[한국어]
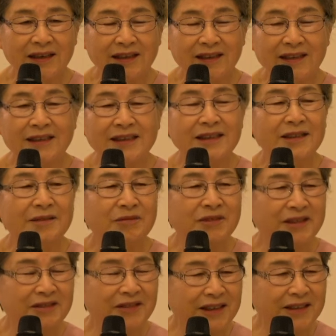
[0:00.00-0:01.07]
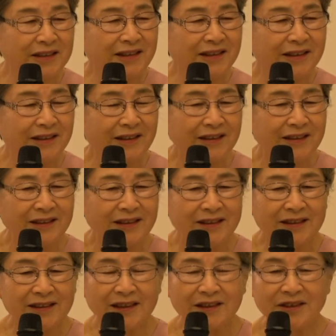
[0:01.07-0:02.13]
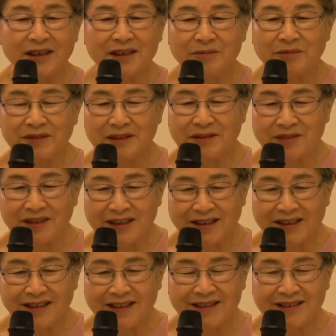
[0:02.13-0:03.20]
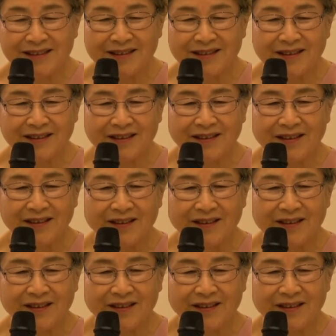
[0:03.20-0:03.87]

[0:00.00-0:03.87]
이런 질문이 왔어요. 그때 화이프님 뭐라 했죠